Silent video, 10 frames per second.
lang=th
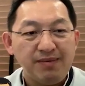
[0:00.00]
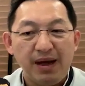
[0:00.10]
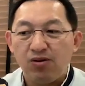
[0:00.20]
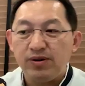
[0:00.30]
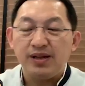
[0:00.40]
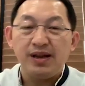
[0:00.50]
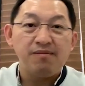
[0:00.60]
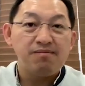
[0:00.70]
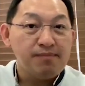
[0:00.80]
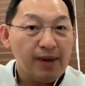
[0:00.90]
มารถของเด็กนั้น
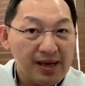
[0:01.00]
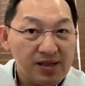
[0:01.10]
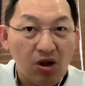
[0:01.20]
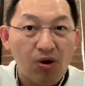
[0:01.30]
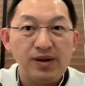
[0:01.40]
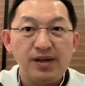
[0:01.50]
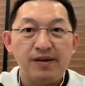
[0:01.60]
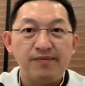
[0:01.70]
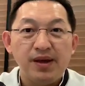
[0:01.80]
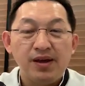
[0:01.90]
ไม่ต่อเนื่อง
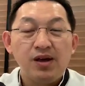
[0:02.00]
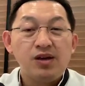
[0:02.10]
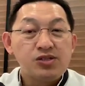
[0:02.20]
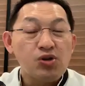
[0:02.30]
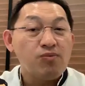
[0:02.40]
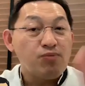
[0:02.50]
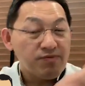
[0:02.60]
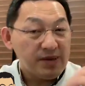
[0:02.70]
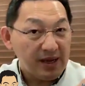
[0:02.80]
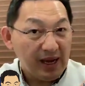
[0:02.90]
ส่งผล
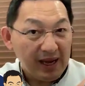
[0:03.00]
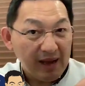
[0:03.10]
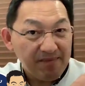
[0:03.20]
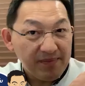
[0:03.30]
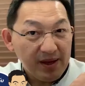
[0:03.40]
ไปถึงอะไรครับ